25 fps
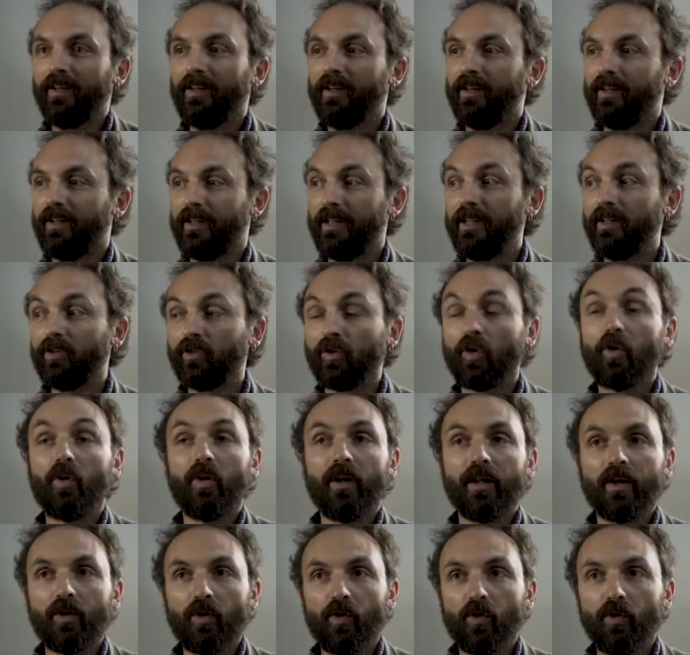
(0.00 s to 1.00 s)
rientrano
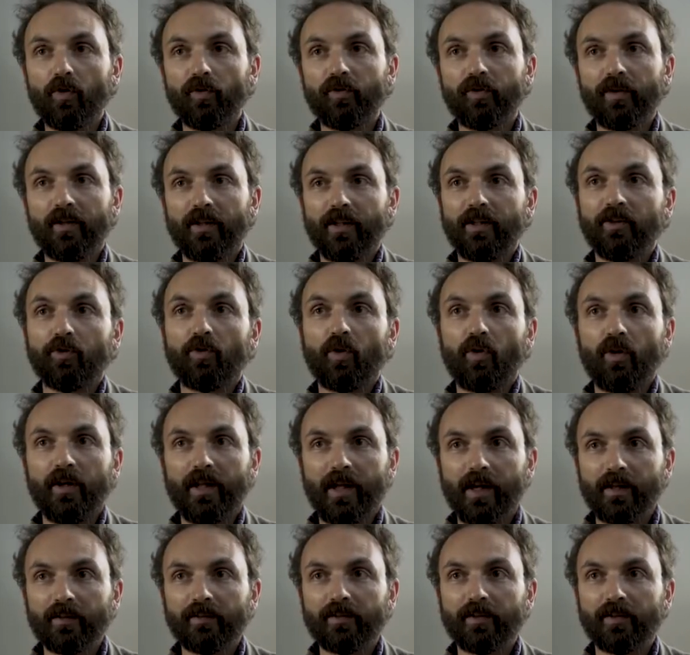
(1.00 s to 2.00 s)
le cose, rientrano le
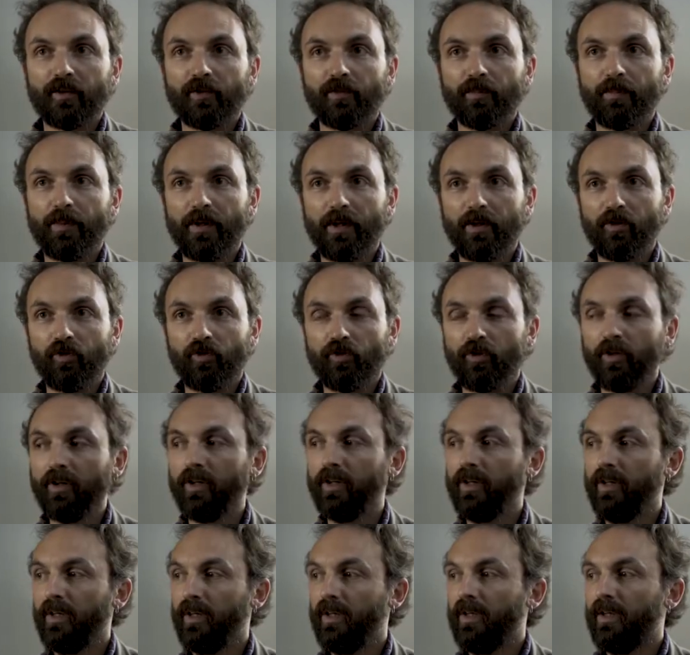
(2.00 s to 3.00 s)
altre
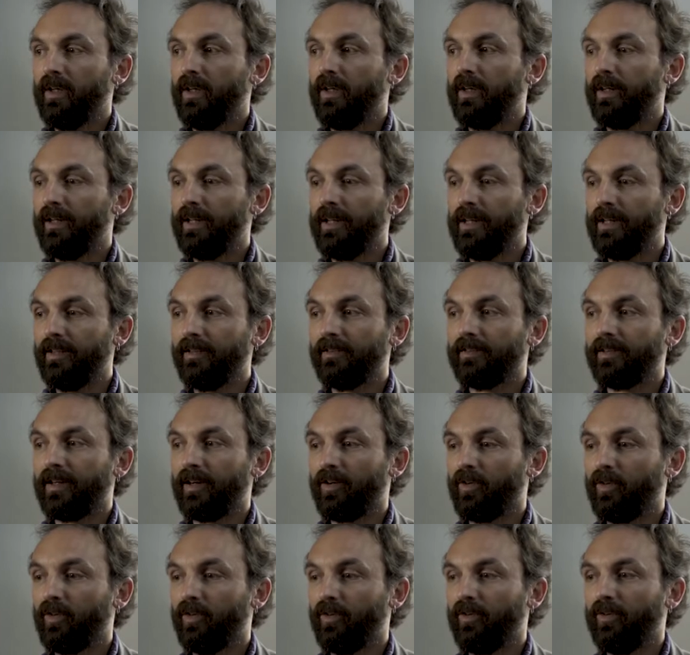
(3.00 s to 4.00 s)
specie,
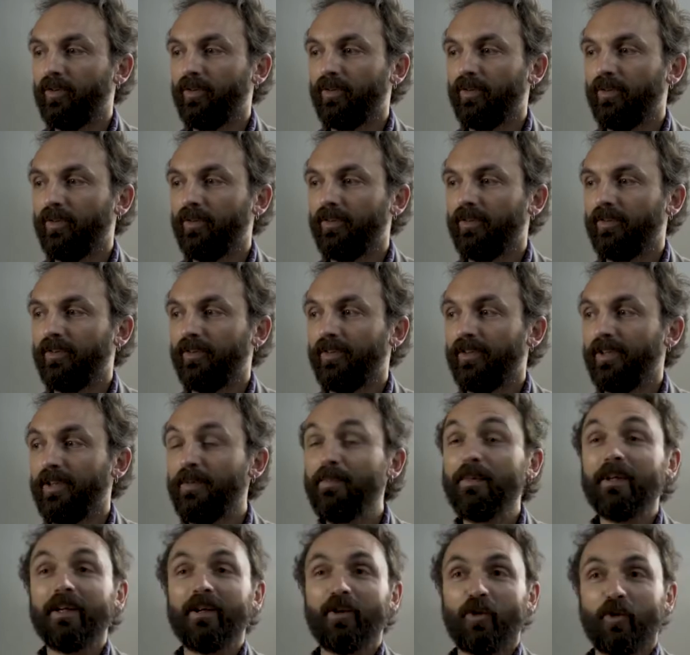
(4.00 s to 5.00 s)
rientrano i
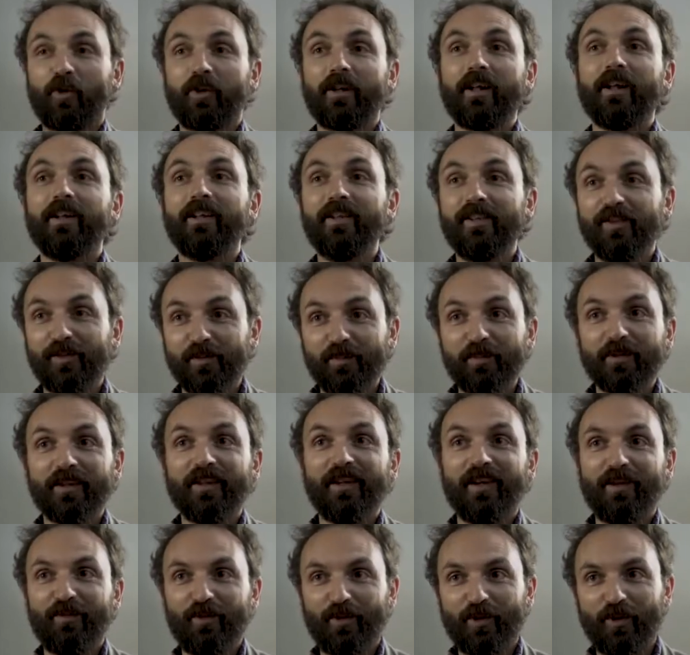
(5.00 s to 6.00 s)
microorganismi che
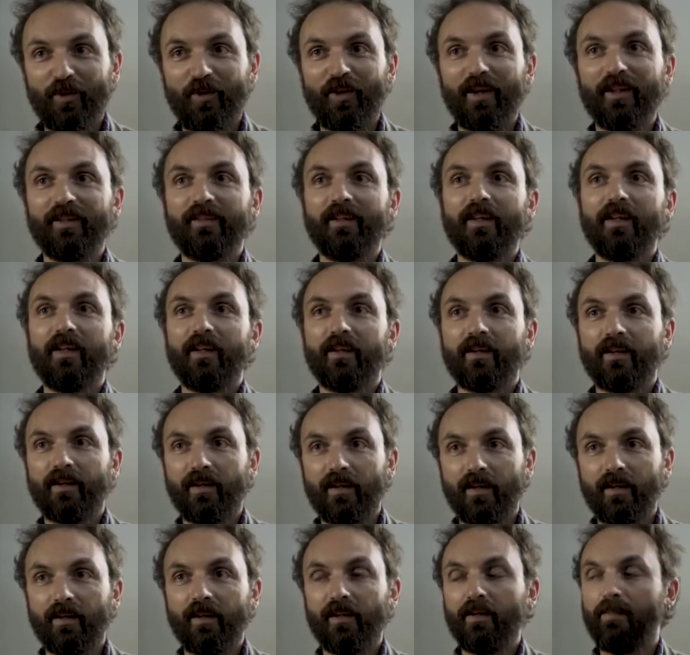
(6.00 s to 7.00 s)
lavorano la
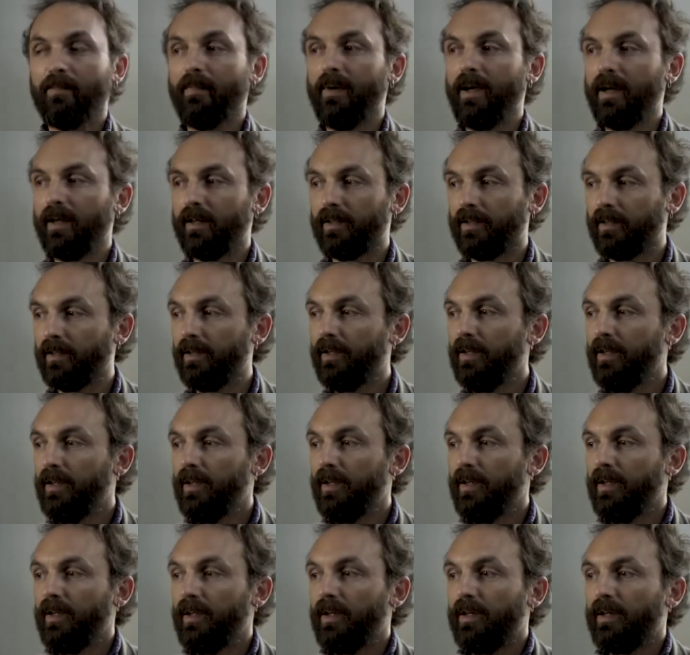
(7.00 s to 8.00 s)
terra, il mare.
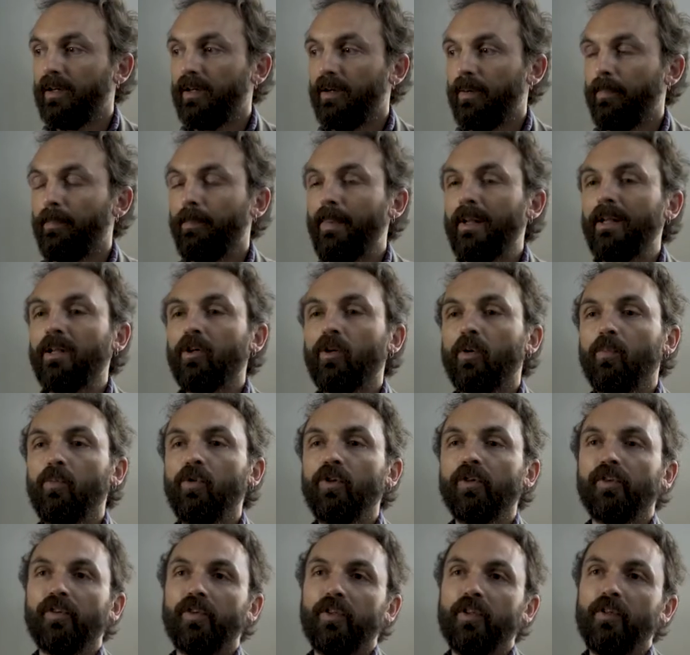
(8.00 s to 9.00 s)
Eh, beni
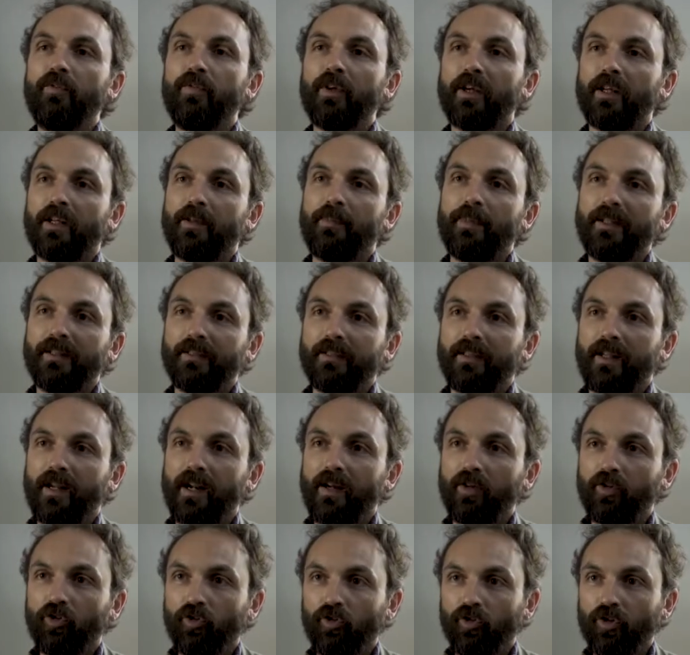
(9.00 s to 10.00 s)
comuni significa rimettere
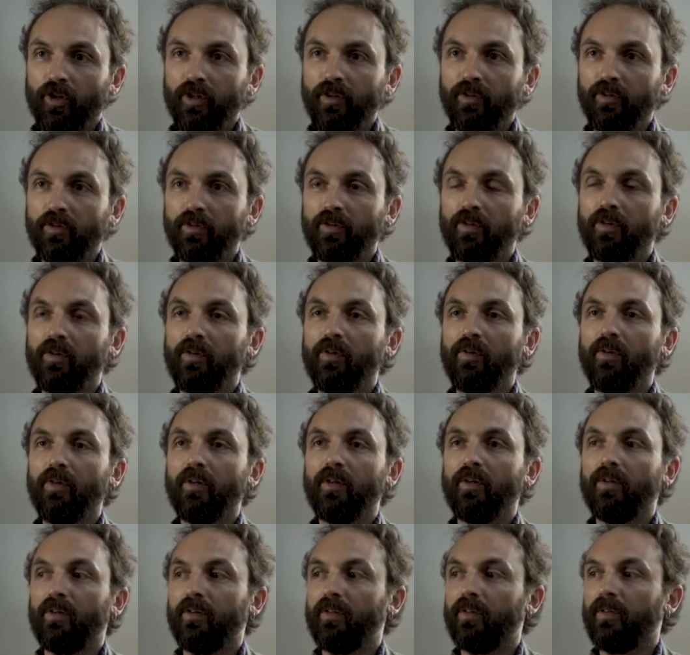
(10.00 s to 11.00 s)
al centro